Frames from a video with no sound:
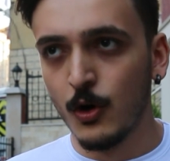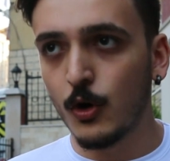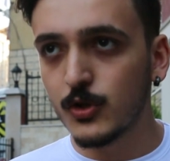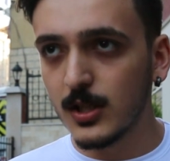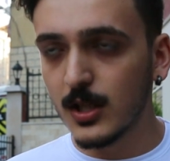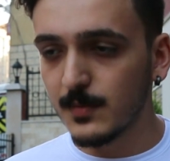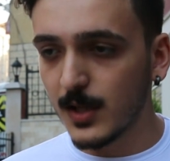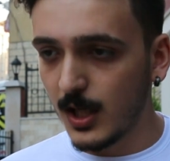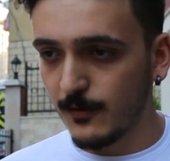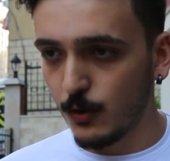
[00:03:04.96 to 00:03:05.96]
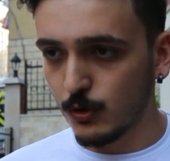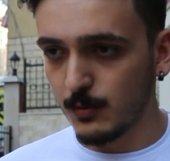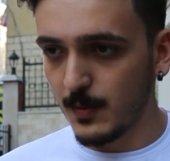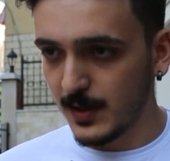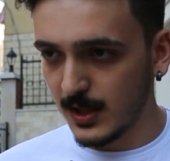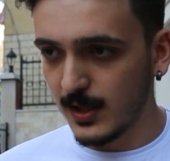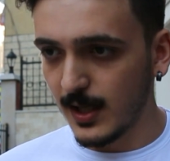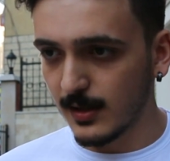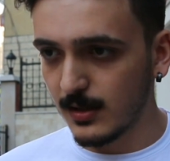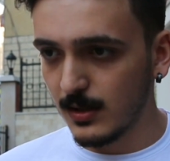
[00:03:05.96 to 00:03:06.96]
Hocalarım da Alevi olduğumu
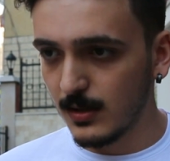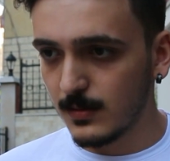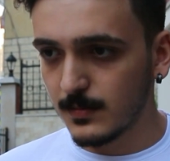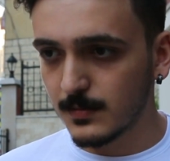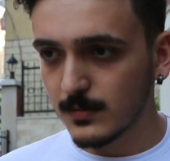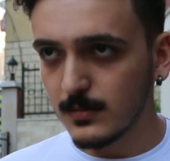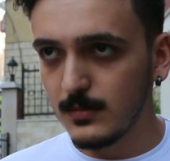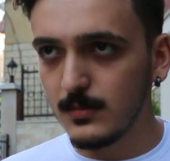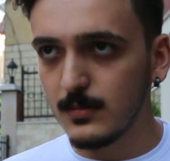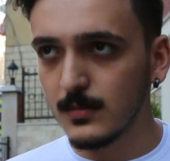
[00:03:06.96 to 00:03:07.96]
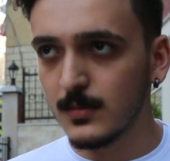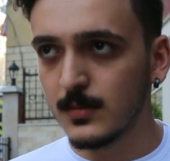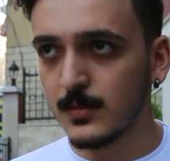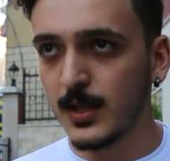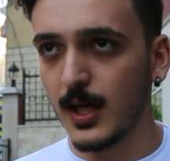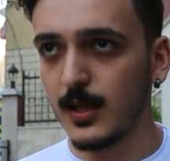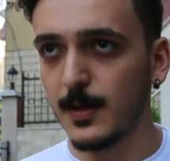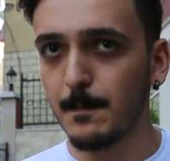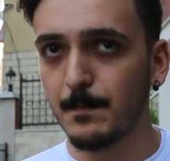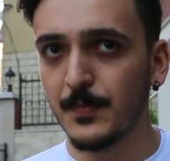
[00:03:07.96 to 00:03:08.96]
bilirlerdi. Yani